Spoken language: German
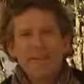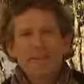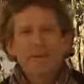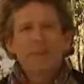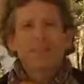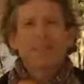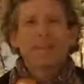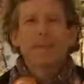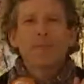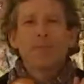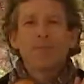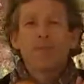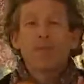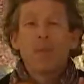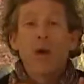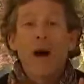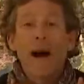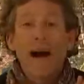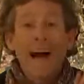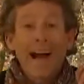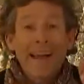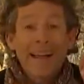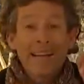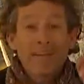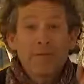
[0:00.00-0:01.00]
aber es gibt nur
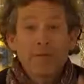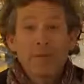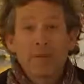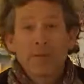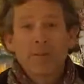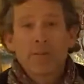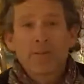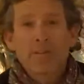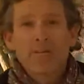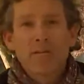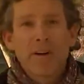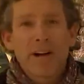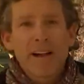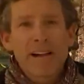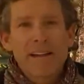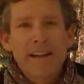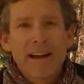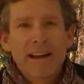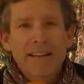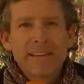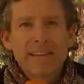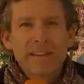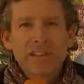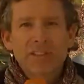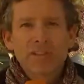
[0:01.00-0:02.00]
ein
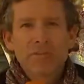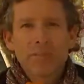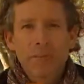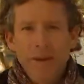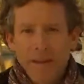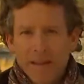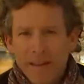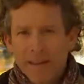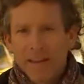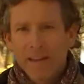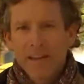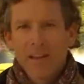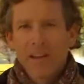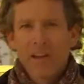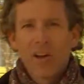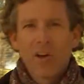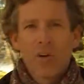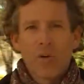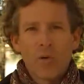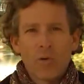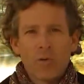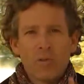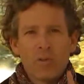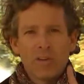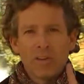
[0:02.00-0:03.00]
Fürstenwalde an der Spree
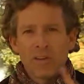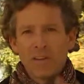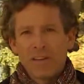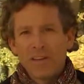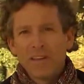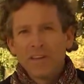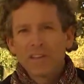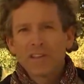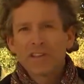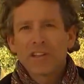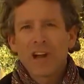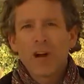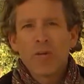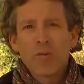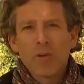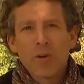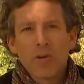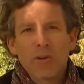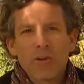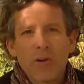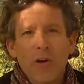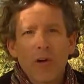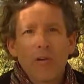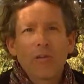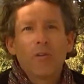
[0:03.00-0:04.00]
und hier schauen wir
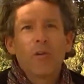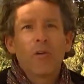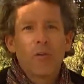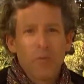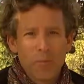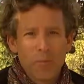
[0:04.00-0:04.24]
uns heute